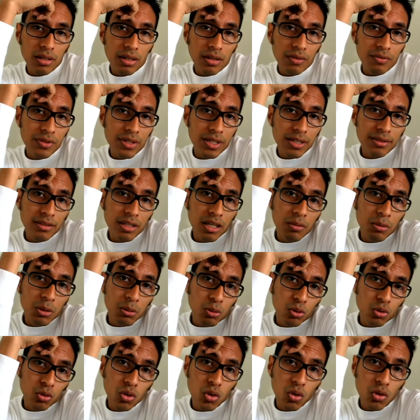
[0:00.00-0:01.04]
las fiestas de
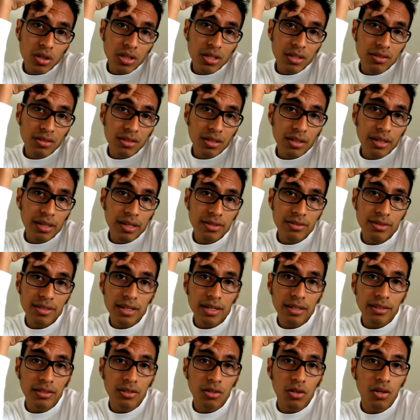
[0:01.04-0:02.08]
promoción y decían que las
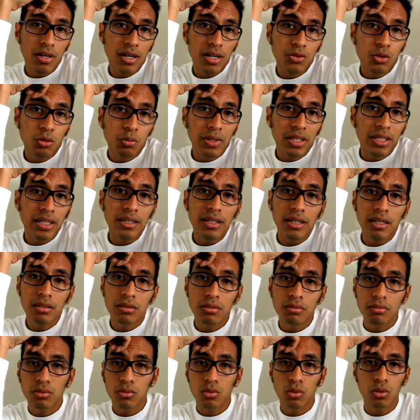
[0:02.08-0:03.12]
chicas cojaban a su pareja,
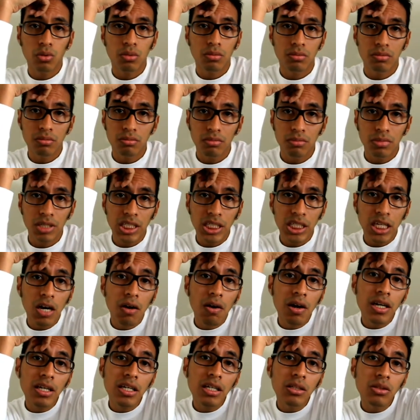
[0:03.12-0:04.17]
y yo me quedaba
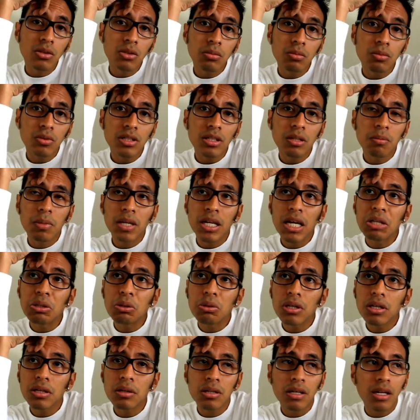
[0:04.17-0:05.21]
ahí, ¿no? Porque esperando
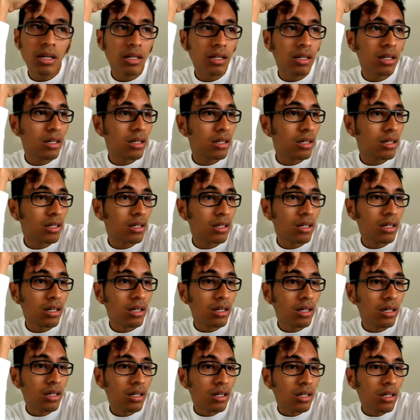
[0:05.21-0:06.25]
que, lo que
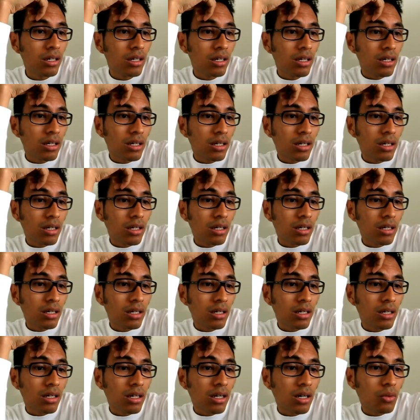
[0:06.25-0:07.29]

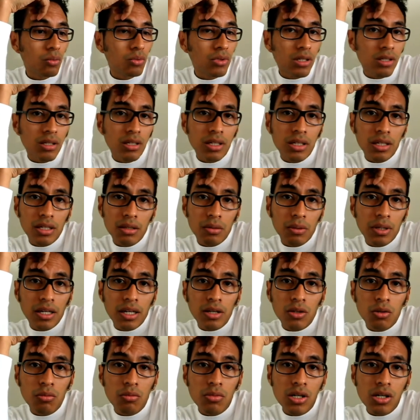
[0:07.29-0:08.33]
que alguna quiera bailar
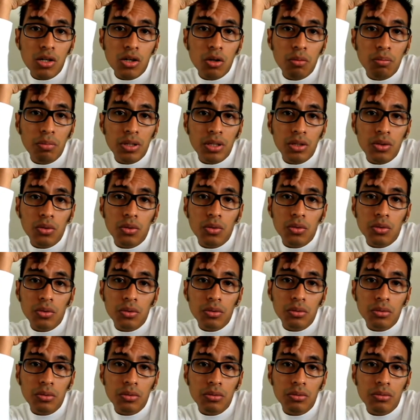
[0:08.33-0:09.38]
conmigo,
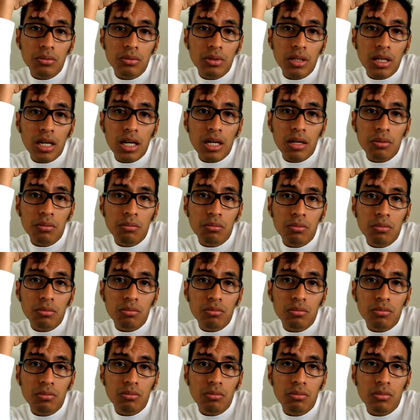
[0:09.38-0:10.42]
pero nada,
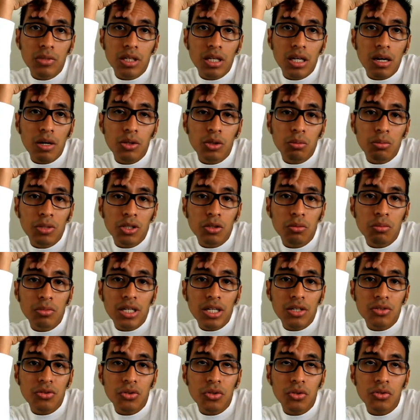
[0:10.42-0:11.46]
me quedaba tomando mi
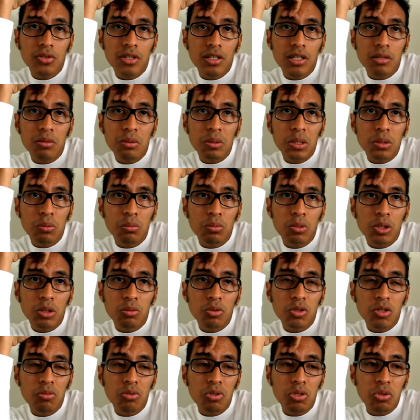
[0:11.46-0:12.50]
gaseosa ahí, viendo, viendo a
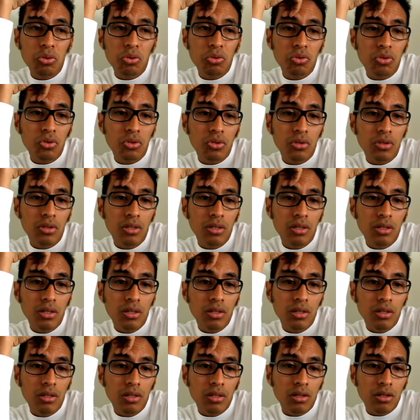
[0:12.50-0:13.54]
mis amigos y
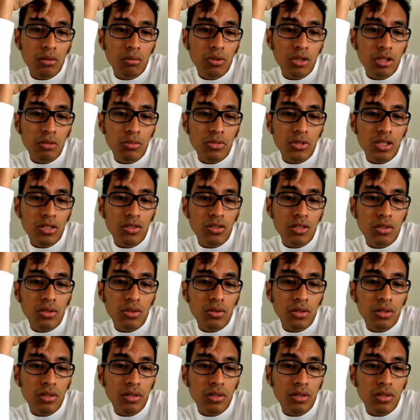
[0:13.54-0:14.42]
comiendo mi chisito.